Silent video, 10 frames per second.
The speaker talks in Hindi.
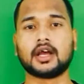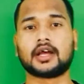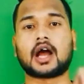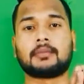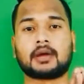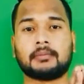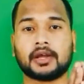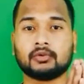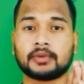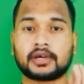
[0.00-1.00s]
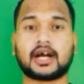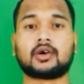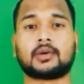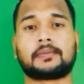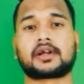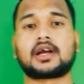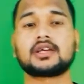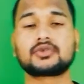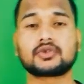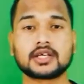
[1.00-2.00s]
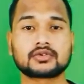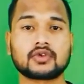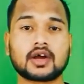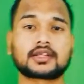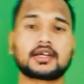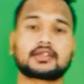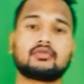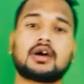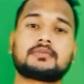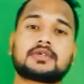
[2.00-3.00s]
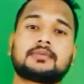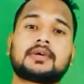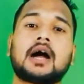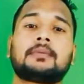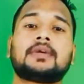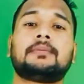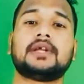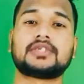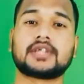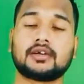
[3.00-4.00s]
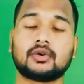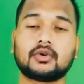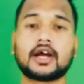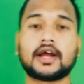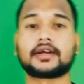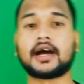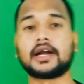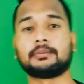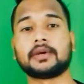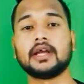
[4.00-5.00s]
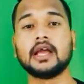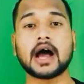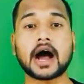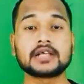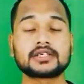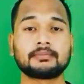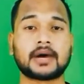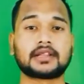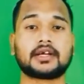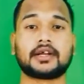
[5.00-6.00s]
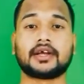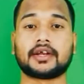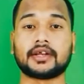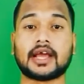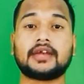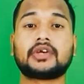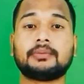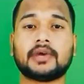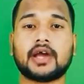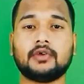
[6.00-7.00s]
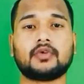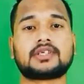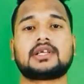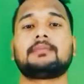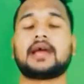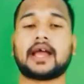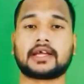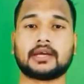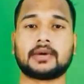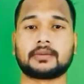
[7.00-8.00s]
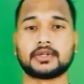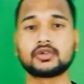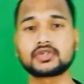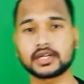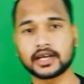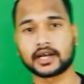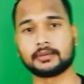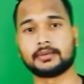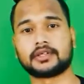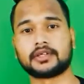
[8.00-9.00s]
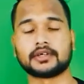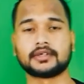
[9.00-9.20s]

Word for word: राम राम भाइयों मैं ठाकुर प्रकाश चौहान स्वागत करता हूं आप सबका आपके अपने चैनल हुक्का एंड खाट पे आज हम बात करेंगे रियलिटी बिहाइंड व्हाट्सएप हैक के बारे में तो चलिए आगे बढ़ते